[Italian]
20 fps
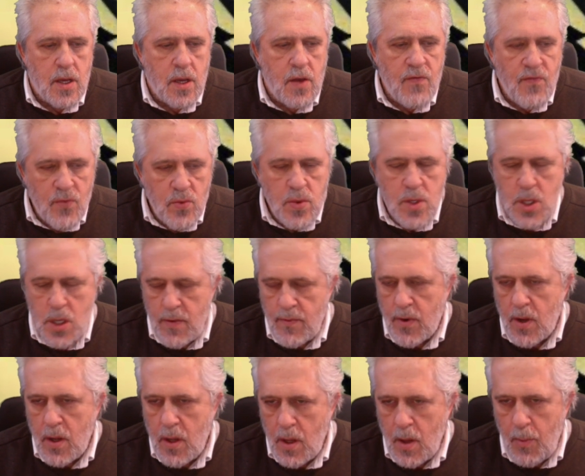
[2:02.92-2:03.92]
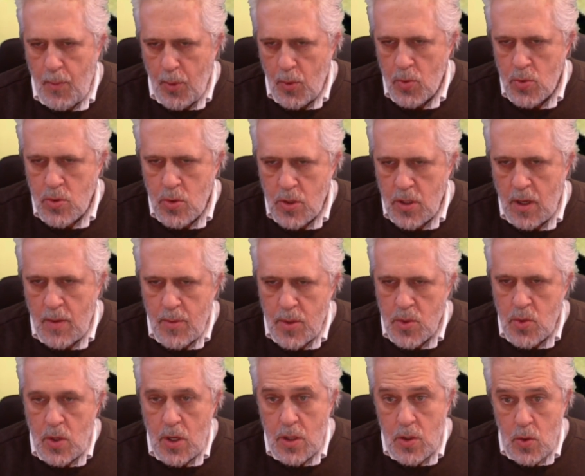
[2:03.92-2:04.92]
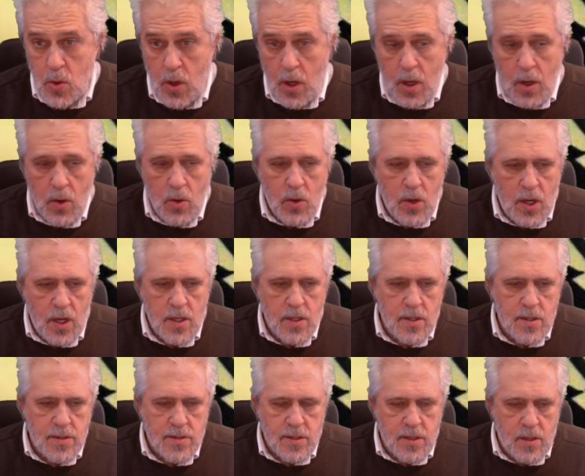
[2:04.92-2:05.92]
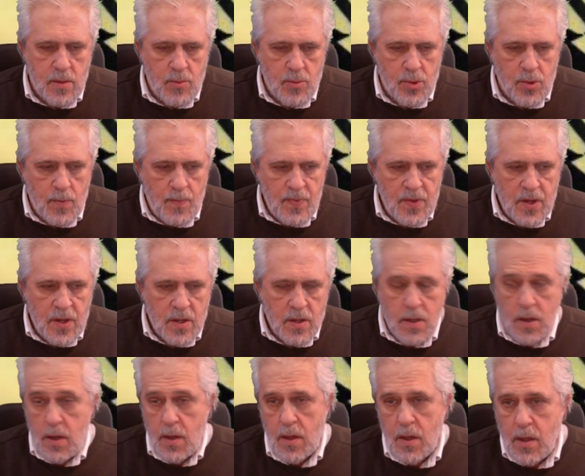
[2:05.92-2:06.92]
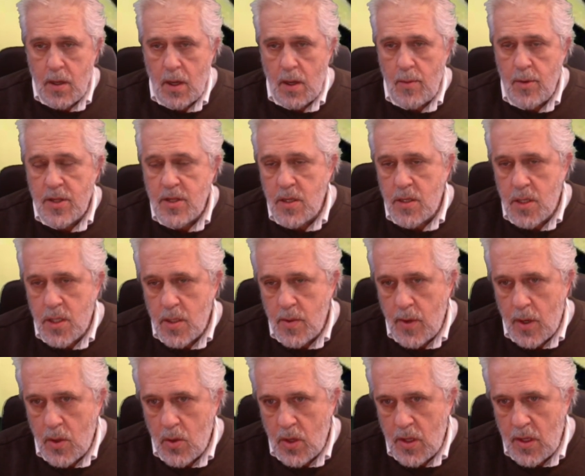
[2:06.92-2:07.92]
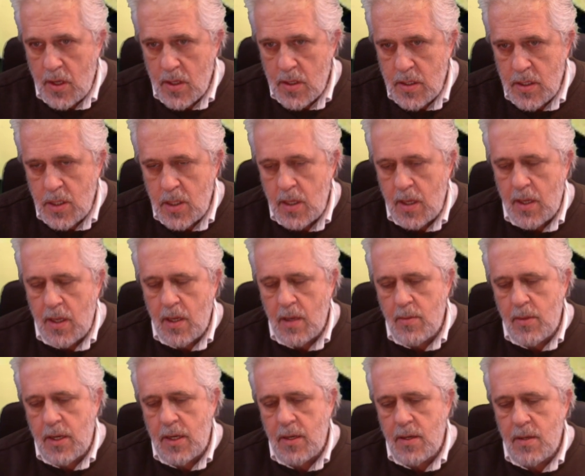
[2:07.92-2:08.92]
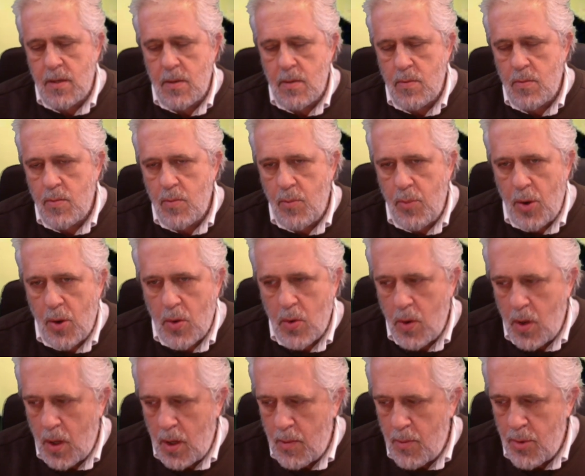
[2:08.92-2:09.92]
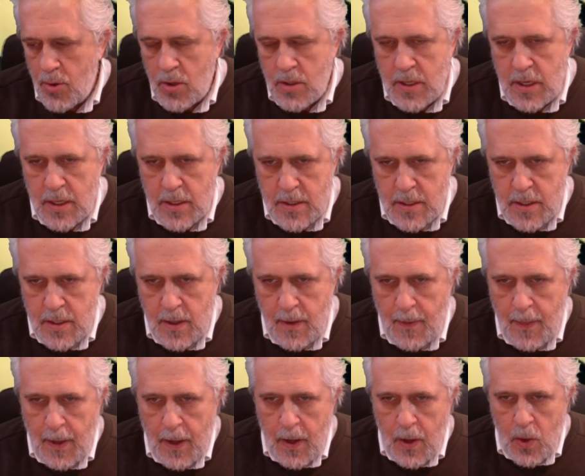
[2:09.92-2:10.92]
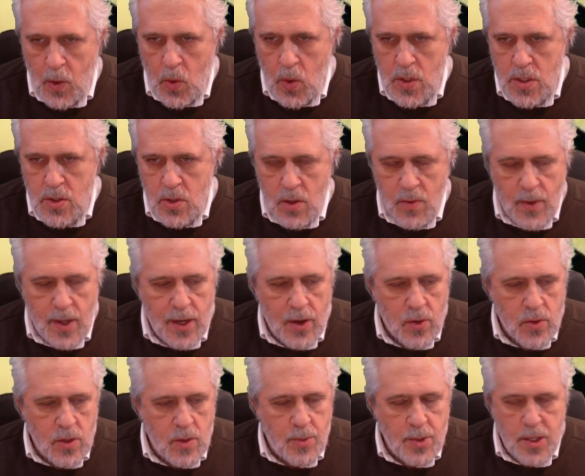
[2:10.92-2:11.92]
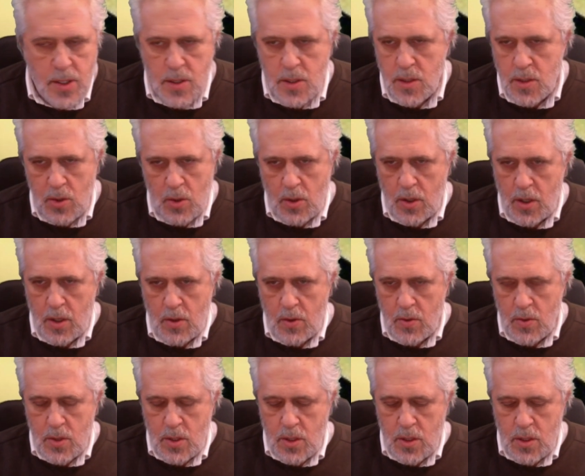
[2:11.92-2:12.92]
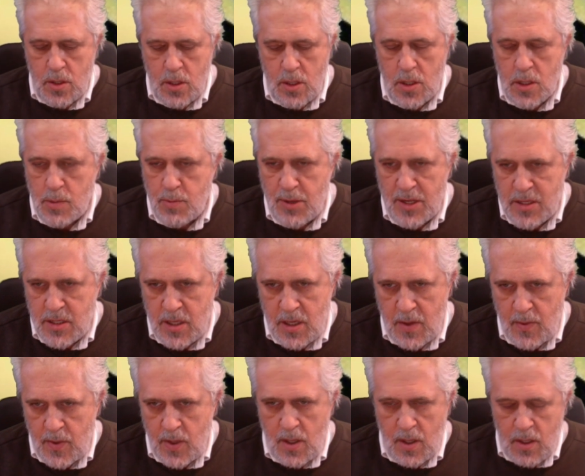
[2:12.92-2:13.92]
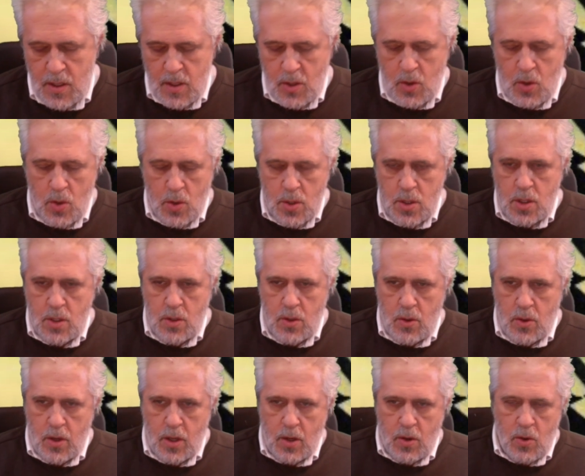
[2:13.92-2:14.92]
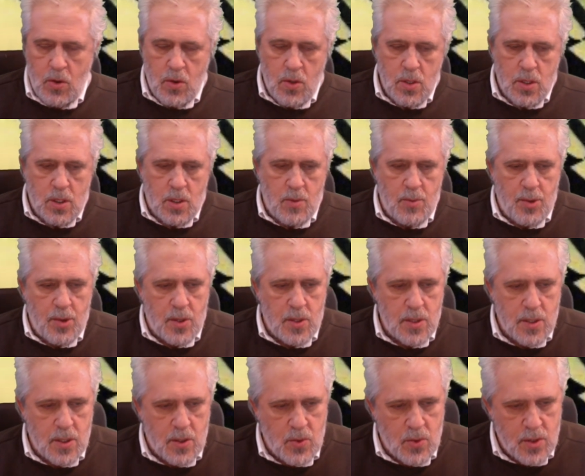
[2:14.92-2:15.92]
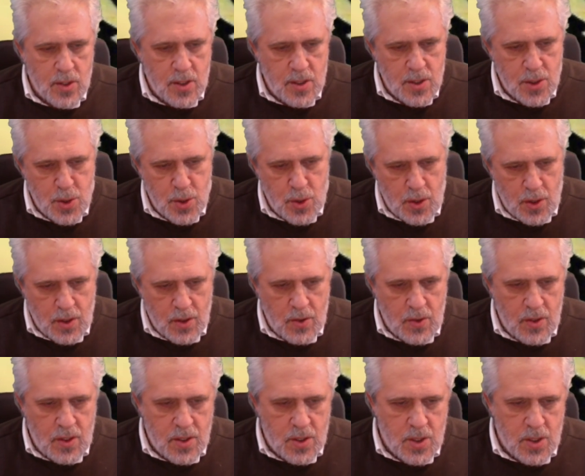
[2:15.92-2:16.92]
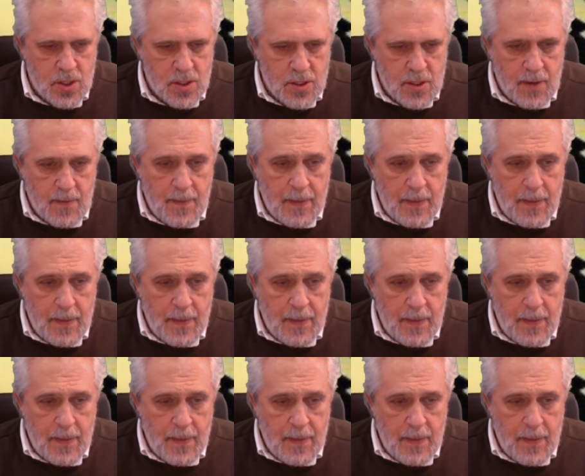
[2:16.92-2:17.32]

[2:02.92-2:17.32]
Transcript: che funzionava appunto da misuratore locale del tempo eh, chiaramente diceva l'ora della Sicilia ma poco era importante questo livello di precisione non ci si sbatteva cosca non è cosca pochi secondi al giorno eccetera